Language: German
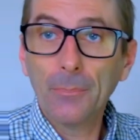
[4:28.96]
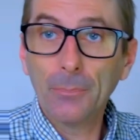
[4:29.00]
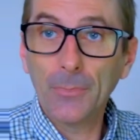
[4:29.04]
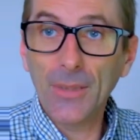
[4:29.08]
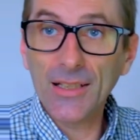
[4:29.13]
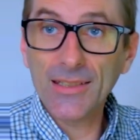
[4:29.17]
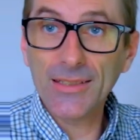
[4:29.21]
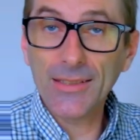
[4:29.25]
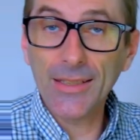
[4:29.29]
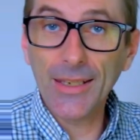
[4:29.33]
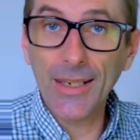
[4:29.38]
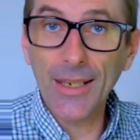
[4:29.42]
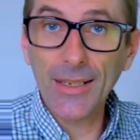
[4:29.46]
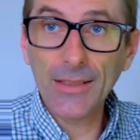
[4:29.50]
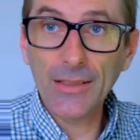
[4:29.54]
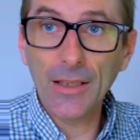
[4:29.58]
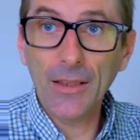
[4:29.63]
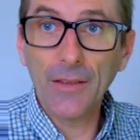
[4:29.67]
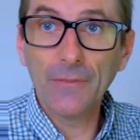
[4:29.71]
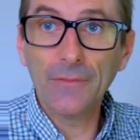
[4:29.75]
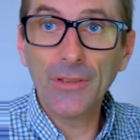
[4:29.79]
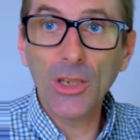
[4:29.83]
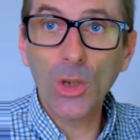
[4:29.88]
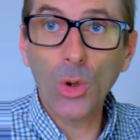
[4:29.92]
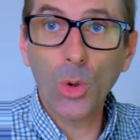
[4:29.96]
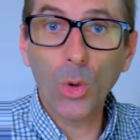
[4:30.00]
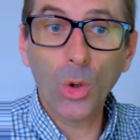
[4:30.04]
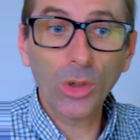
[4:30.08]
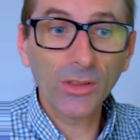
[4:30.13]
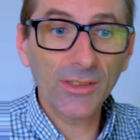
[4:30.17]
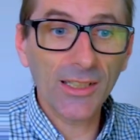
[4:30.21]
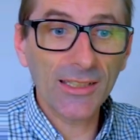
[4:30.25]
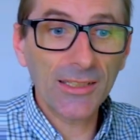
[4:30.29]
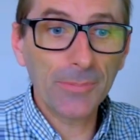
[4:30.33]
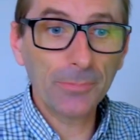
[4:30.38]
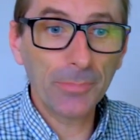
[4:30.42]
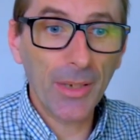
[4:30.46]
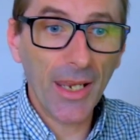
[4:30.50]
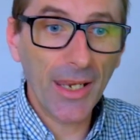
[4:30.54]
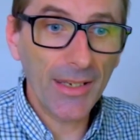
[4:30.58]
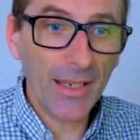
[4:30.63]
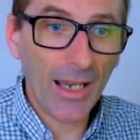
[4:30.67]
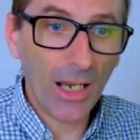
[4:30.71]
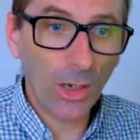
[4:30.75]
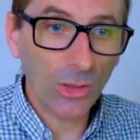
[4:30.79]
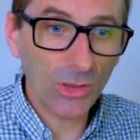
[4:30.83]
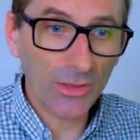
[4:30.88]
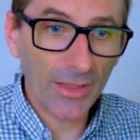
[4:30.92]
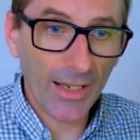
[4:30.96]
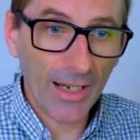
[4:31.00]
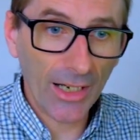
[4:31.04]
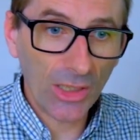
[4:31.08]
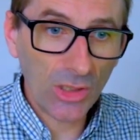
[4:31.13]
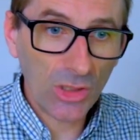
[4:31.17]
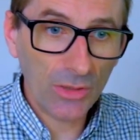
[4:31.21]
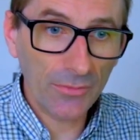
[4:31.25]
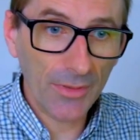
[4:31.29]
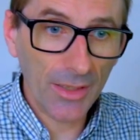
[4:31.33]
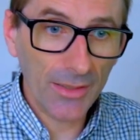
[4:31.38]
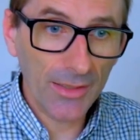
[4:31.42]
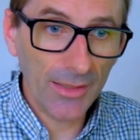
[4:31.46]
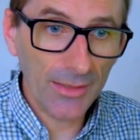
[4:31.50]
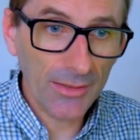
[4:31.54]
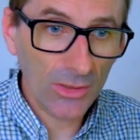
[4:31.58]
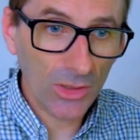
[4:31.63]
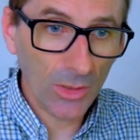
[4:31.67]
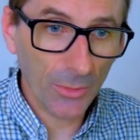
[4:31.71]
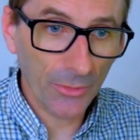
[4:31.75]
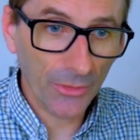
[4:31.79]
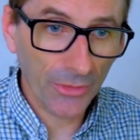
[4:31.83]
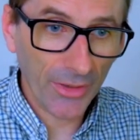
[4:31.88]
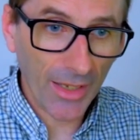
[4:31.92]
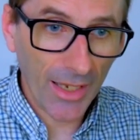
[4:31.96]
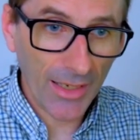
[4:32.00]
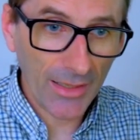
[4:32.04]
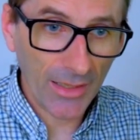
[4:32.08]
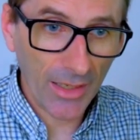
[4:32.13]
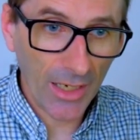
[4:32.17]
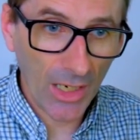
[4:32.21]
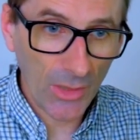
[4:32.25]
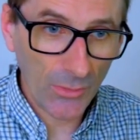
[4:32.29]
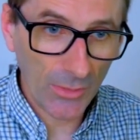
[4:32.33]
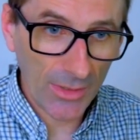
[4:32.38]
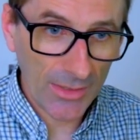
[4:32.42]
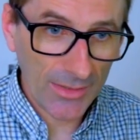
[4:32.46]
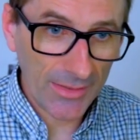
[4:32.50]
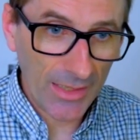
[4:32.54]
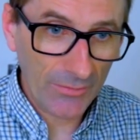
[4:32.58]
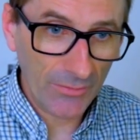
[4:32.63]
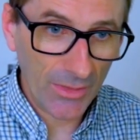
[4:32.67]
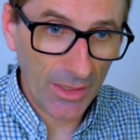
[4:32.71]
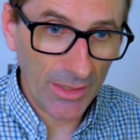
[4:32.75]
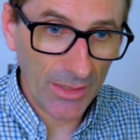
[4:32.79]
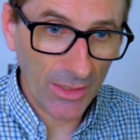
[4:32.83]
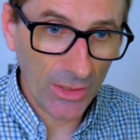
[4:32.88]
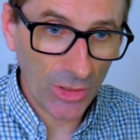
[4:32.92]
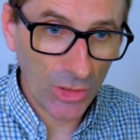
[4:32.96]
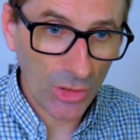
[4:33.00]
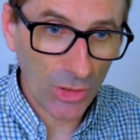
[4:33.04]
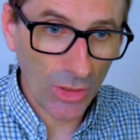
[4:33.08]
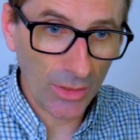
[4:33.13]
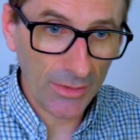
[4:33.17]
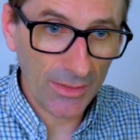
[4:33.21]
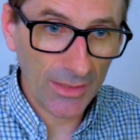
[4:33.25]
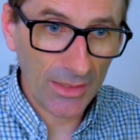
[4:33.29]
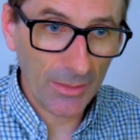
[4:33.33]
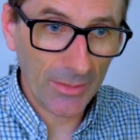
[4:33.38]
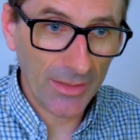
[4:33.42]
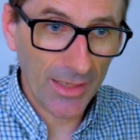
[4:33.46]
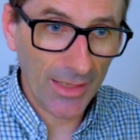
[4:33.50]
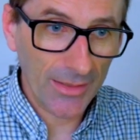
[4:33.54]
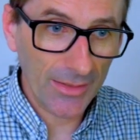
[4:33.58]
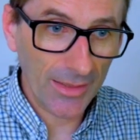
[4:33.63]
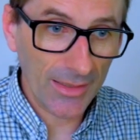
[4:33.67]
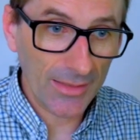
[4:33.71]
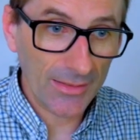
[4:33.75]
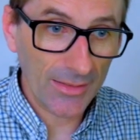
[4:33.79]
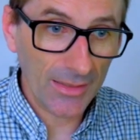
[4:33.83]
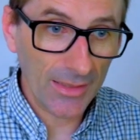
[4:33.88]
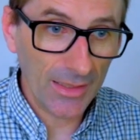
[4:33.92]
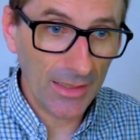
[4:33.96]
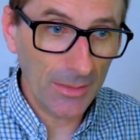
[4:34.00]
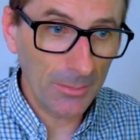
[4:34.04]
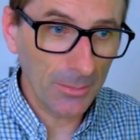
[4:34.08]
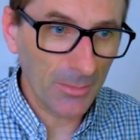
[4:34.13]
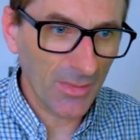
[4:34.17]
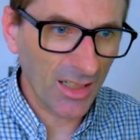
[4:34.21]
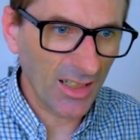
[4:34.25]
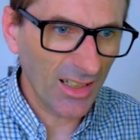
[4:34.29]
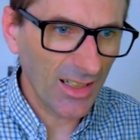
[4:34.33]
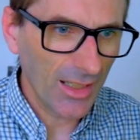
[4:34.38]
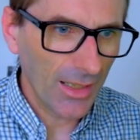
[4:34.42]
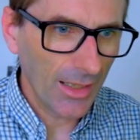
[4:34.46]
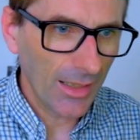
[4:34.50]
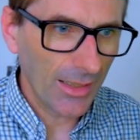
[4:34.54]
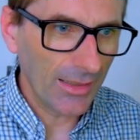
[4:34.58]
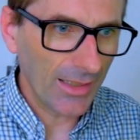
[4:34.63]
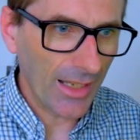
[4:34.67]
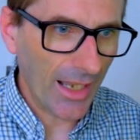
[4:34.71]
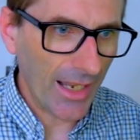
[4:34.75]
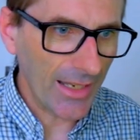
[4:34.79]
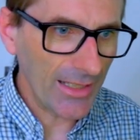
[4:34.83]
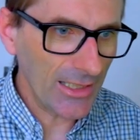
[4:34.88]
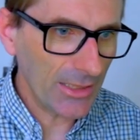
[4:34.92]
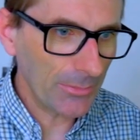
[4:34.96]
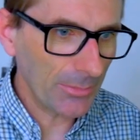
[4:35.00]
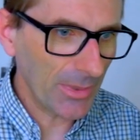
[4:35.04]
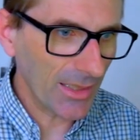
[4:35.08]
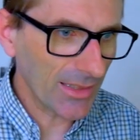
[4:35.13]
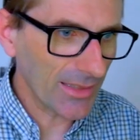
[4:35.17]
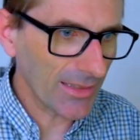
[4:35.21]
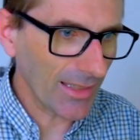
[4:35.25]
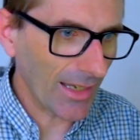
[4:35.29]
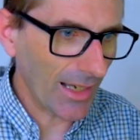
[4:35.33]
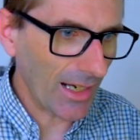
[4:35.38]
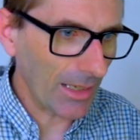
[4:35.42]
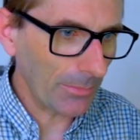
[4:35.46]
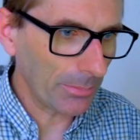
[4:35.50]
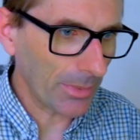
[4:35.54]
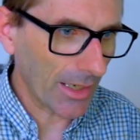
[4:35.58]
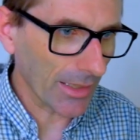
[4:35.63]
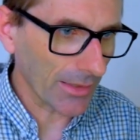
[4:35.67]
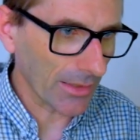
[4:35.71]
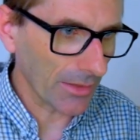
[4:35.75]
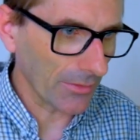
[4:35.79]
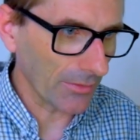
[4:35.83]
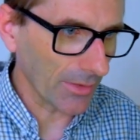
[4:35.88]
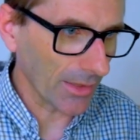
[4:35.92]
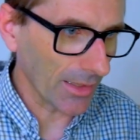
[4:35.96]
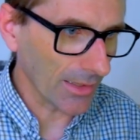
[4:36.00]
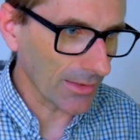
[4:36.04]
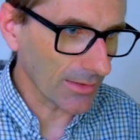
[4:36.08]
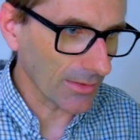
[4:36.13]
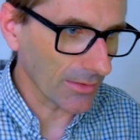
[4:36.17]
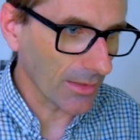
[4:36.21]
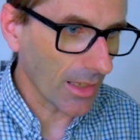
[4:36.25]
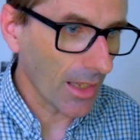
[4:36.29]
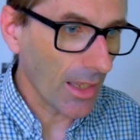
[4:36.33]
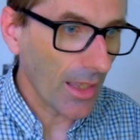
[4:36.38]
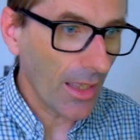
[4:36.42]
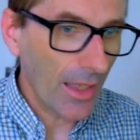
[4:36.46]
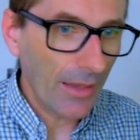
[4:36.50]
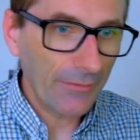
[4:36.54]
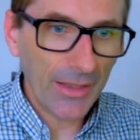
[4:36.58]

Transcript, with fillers: Mal sehen, wie hoch das Payout aktuell ist zum freien Cashflow, sehen wir hier schon. Die Dividende ist immer leicht bezahlbar gewesen.